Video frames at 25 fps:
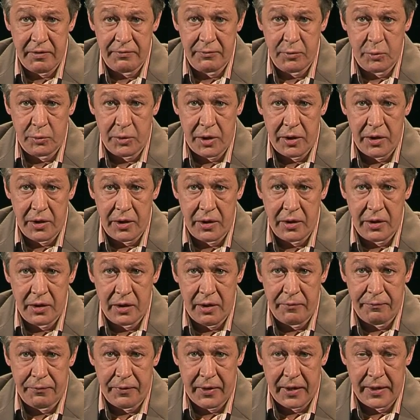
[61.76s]
во внутренние
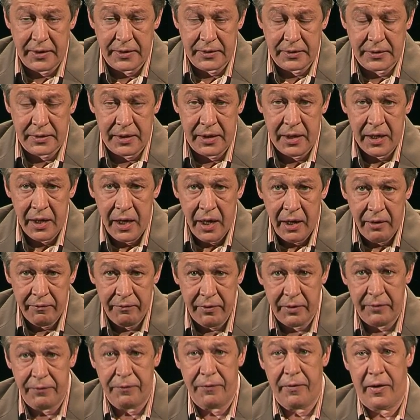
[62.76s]
дела Франции.
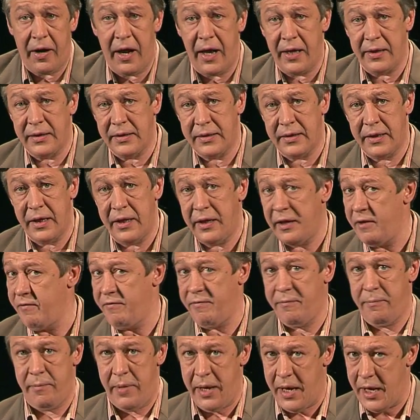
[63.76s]
Ведь Франция не
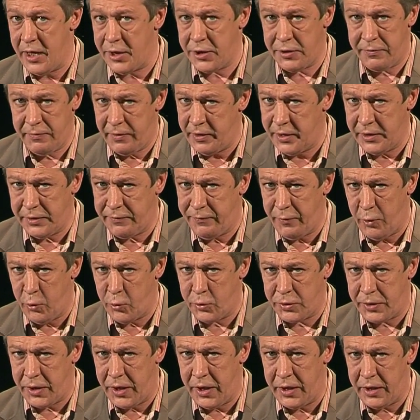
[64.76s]
вмешивалась в
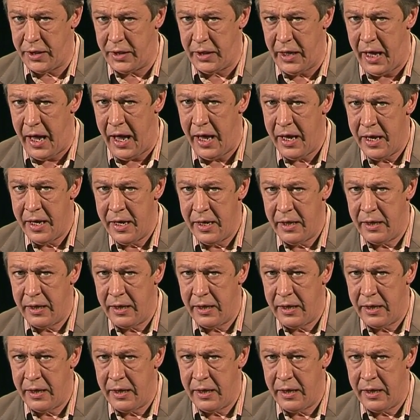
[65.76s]
русские дела,